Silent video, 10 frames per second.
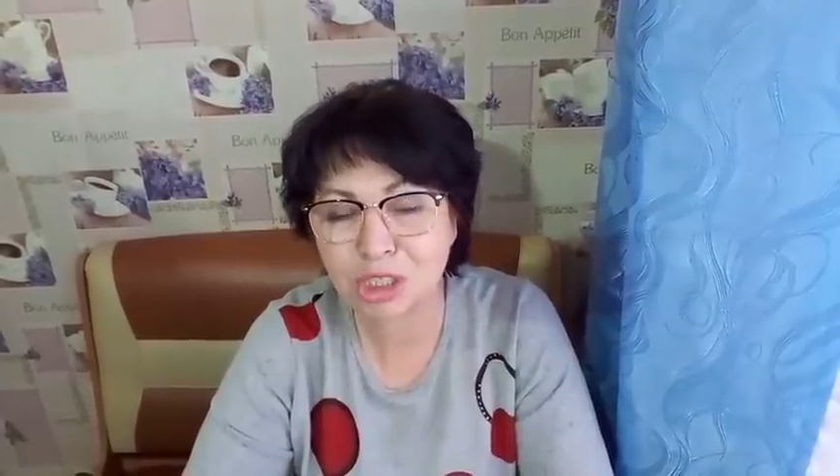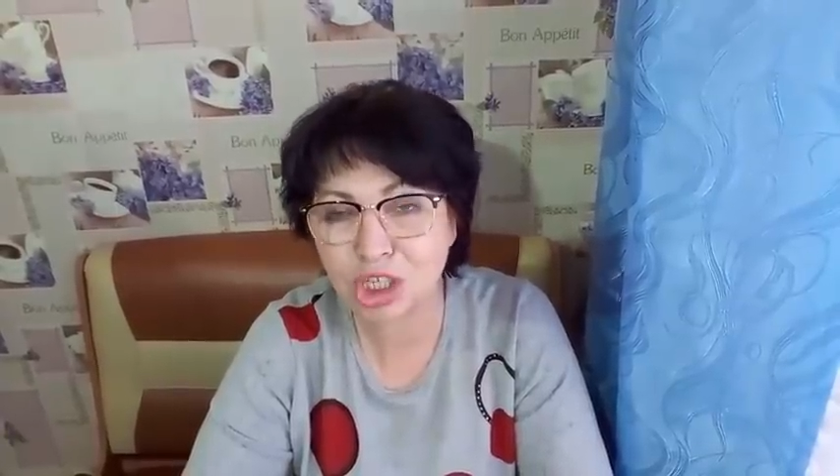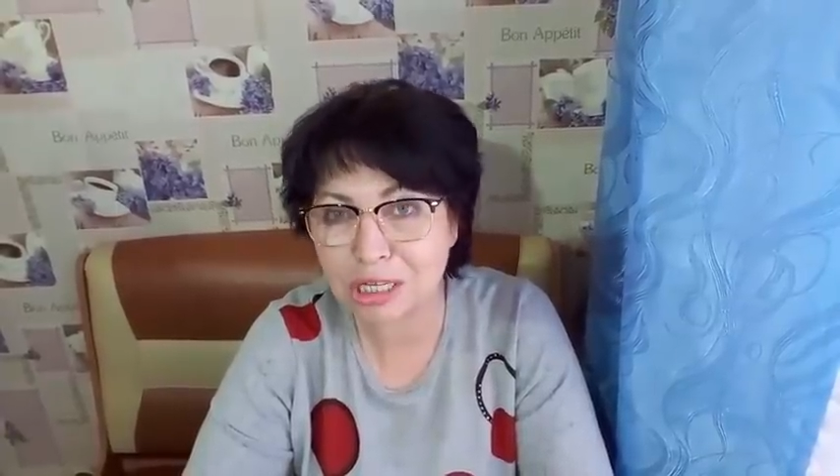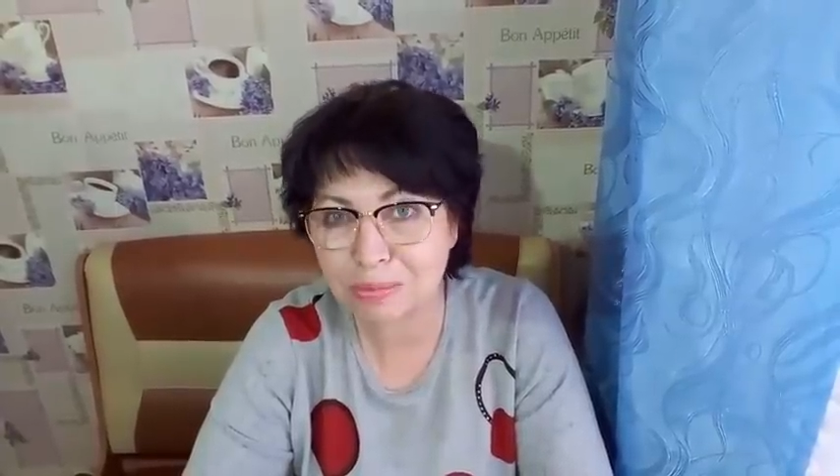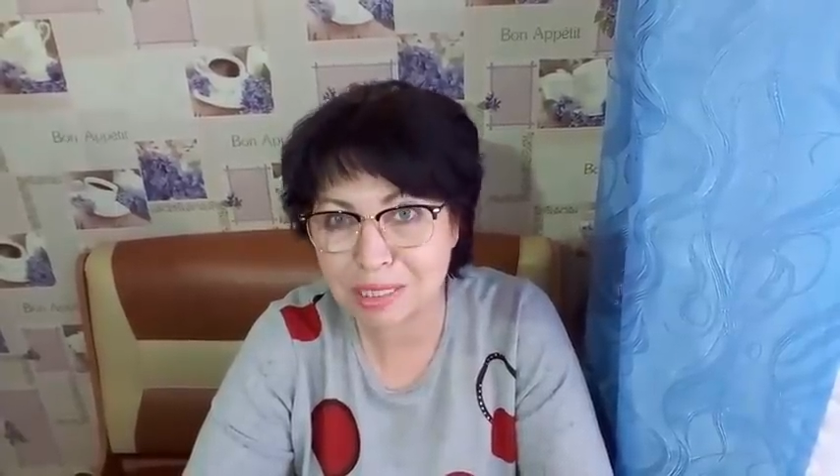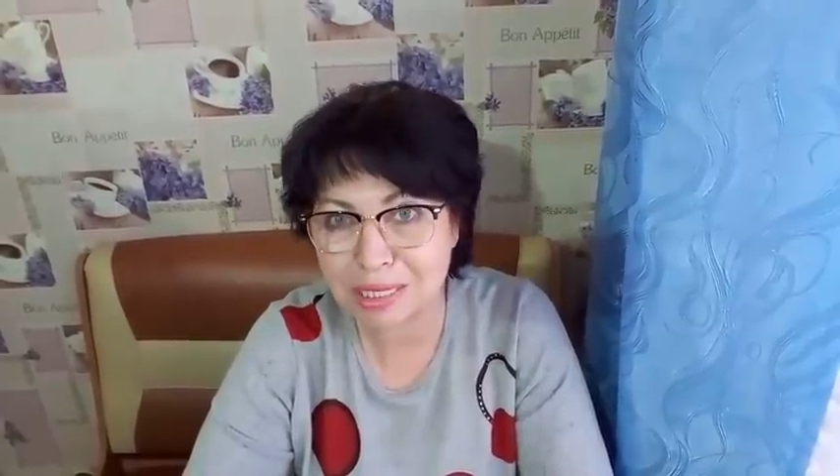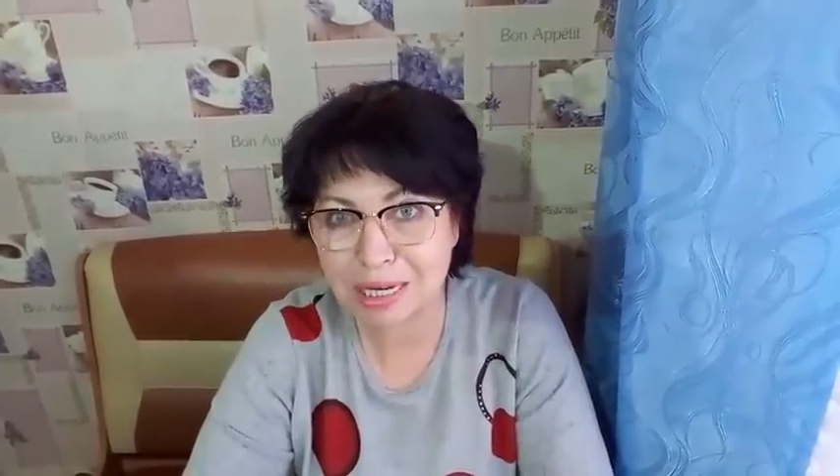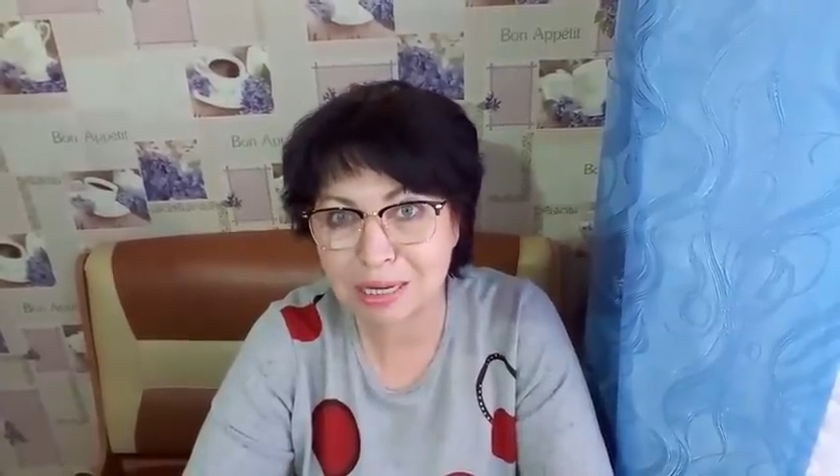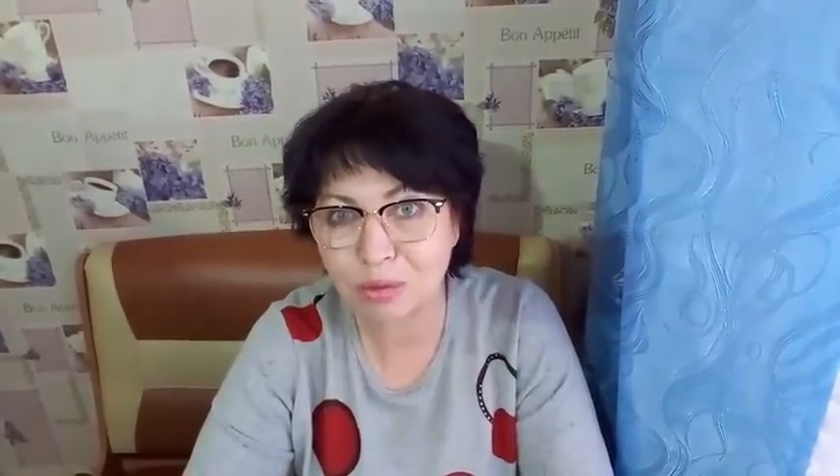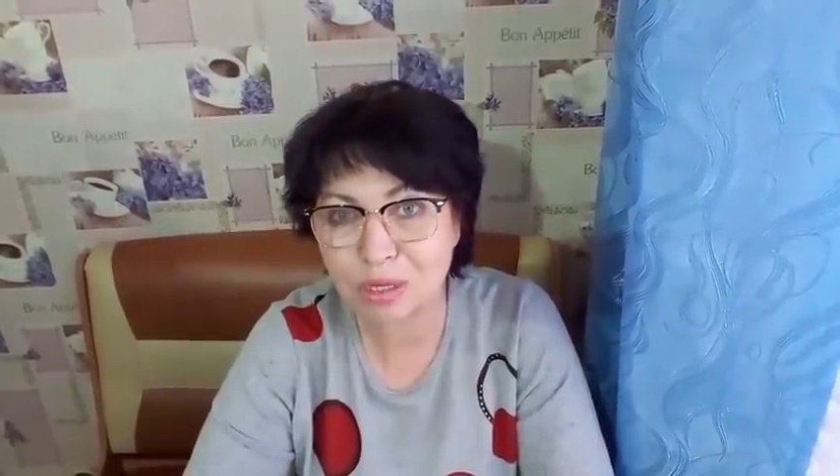мы жили с
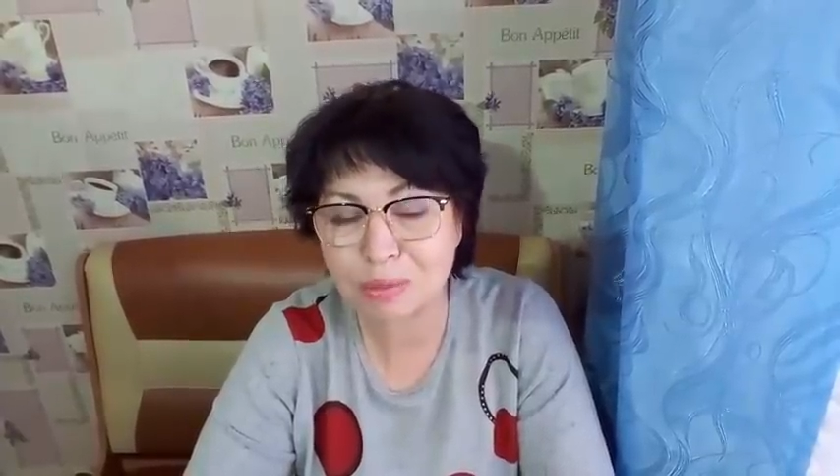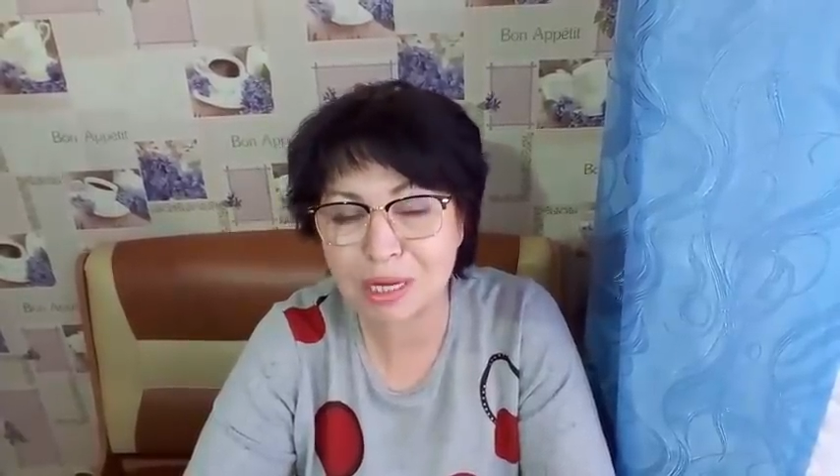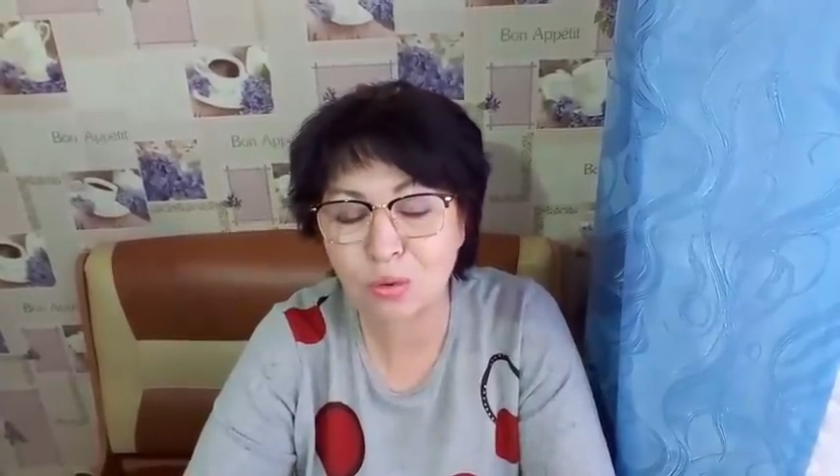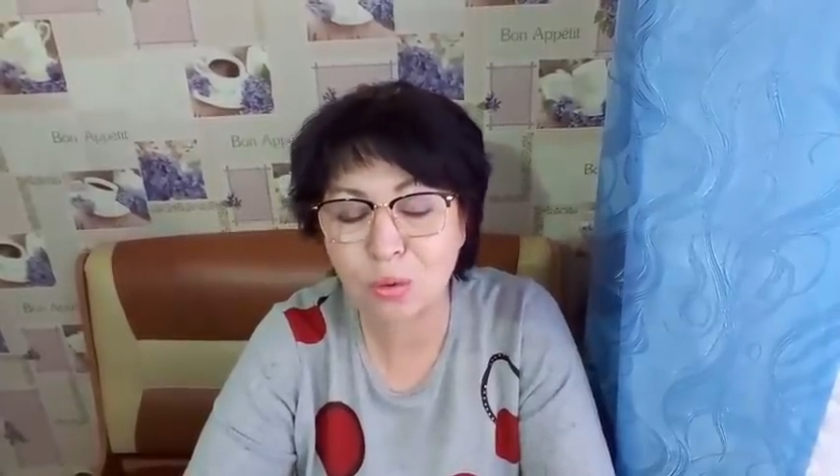подселением, у нас была